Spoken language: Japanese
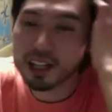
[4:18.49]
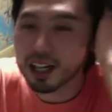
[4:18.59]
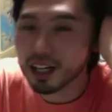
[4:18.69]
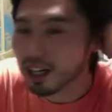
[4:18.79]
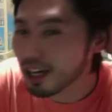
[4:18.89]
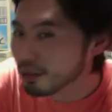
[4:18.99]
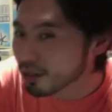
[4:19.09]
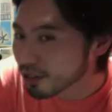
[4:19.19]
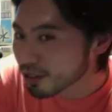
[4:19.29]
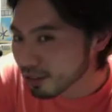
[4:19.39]
ら、
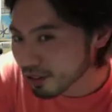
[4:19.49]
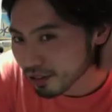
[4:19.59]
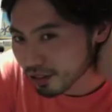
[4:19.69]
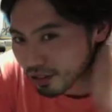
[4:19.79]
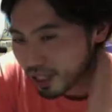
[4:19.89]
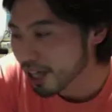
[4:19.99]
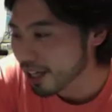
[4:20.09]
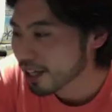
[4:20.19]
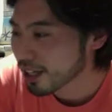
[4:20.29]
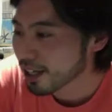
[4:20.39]
ライブのね、
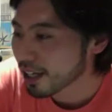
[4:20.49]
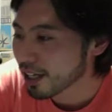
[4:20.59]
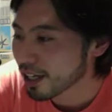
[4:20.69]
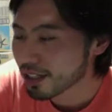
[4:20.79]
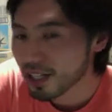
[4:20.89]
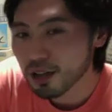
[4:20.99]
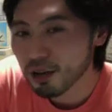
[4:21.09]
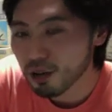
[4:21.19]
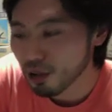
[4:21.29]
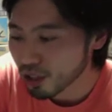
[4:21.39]
えー、成
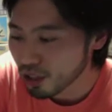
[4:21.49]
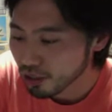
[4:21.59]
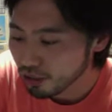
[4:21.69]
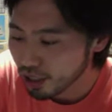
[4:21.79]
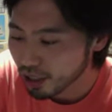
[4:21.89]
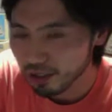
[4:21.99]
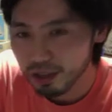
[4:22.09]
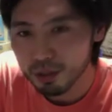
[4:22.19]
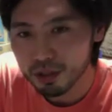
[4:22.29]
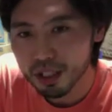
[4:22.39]
功を祈ってっていうか、
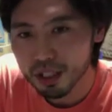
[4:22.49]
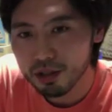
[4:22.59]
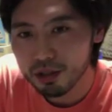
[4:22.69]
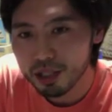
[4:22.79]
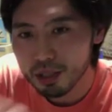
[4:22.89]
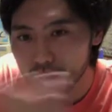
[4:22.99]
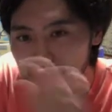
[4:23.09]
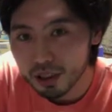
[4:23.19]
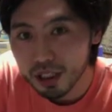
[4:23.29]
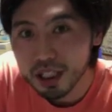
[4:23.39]
もう成功したも同
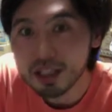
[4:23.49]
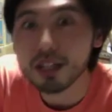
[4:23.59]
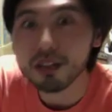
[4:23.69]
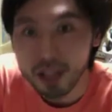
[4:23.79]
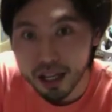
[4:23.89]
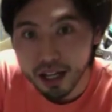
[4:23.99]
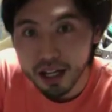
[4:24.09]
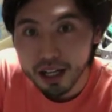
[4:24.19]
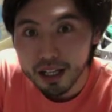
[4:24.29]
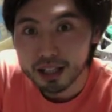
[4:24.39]
然なんですけどね、
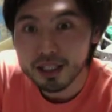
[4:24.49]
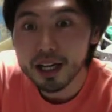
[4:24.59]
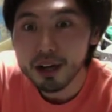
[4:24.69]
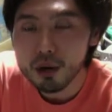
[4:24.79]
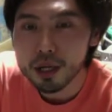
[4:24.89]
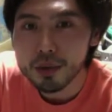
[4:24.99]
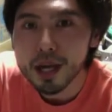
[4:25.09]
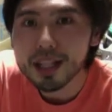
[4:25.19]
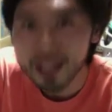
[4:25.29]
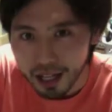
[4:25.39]
だから成功を
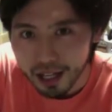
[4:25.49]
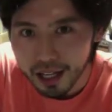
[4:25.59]
祝って、